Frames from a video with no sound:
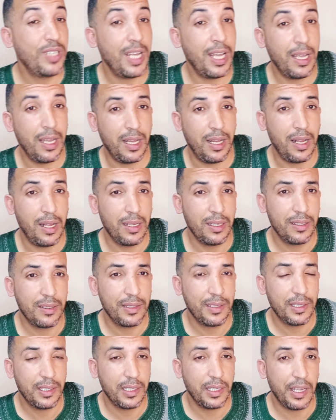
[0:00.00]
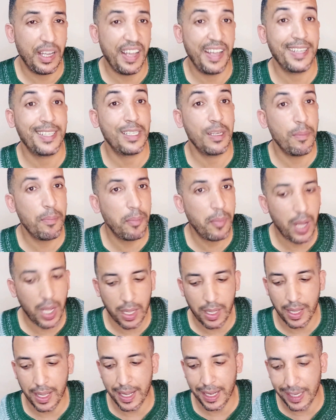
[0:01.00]
تعالى
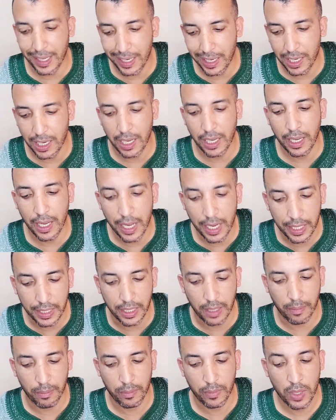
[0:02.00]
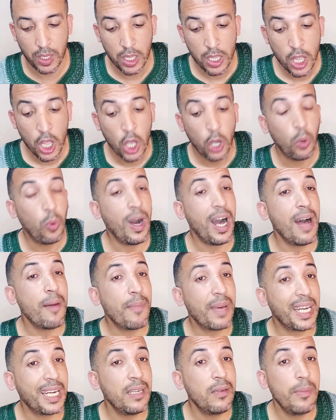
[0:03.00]
أتم خلق آدم
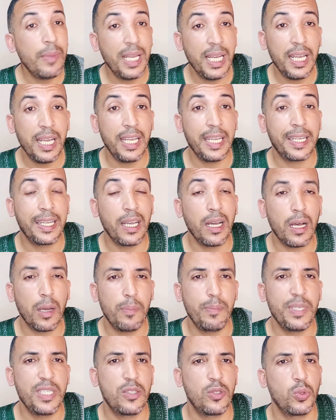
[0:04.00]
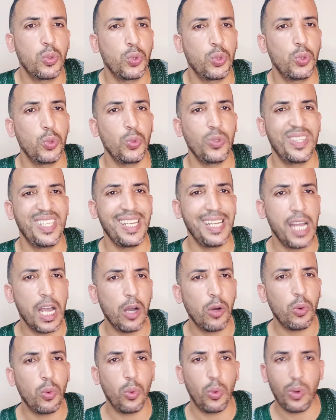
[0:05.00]
وأمر الملائكة بالسجود
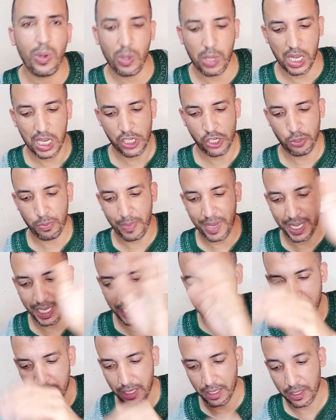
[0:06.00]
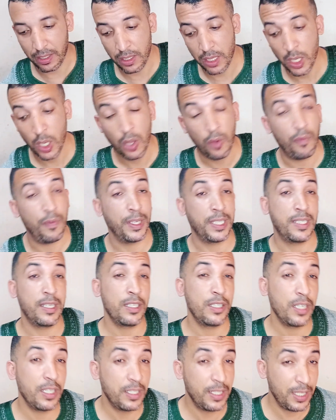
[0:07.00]
له أجمعين
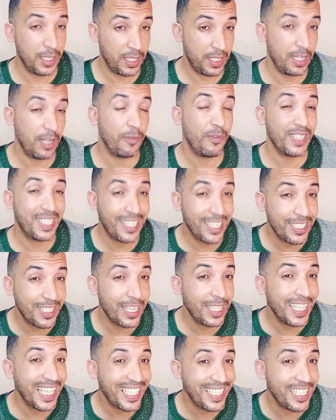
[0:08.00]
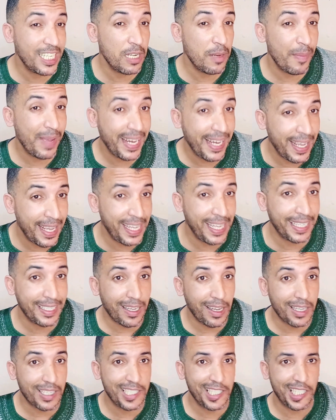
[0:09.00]
فسجدت, فسجدت
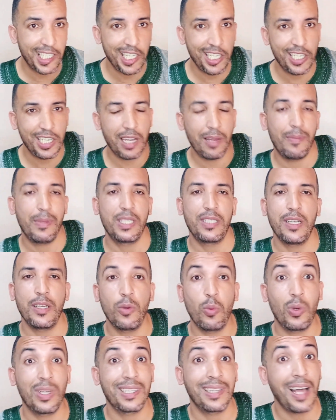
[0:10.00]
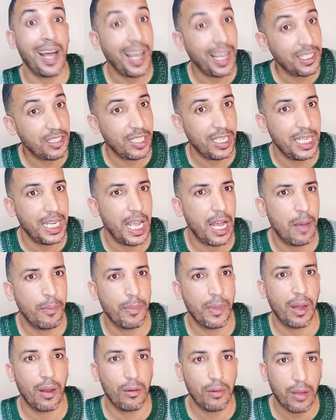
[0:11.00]
الملائكة استجابة وطاعة
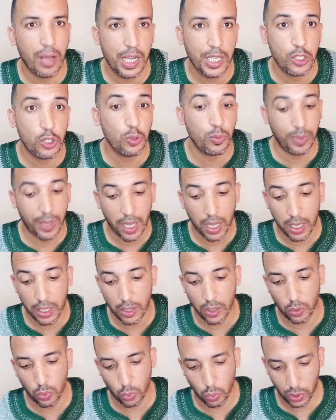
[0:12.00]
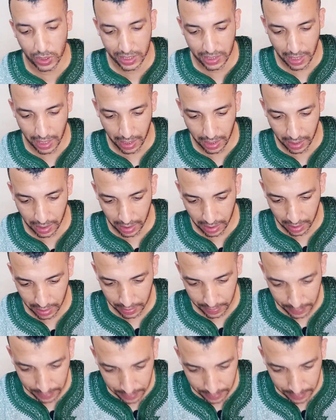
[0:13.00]
لأمر الله سبحانه وتعالى